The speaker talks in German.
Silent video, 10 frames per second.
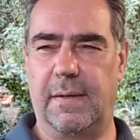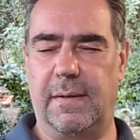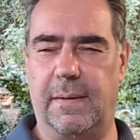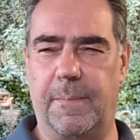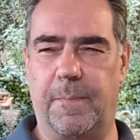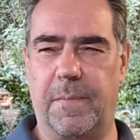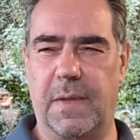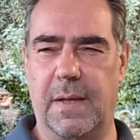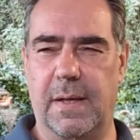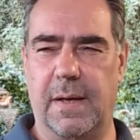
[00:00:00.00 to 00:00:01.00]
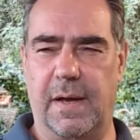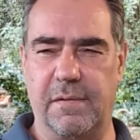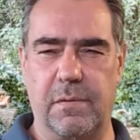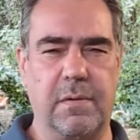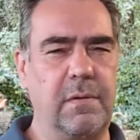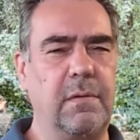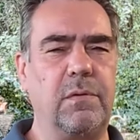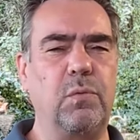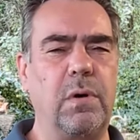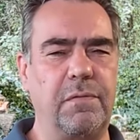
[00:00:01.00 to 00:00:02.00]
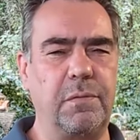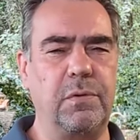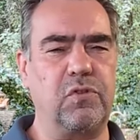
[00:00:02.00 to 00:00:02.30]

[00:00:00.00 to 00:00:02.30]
Ja, also nur für,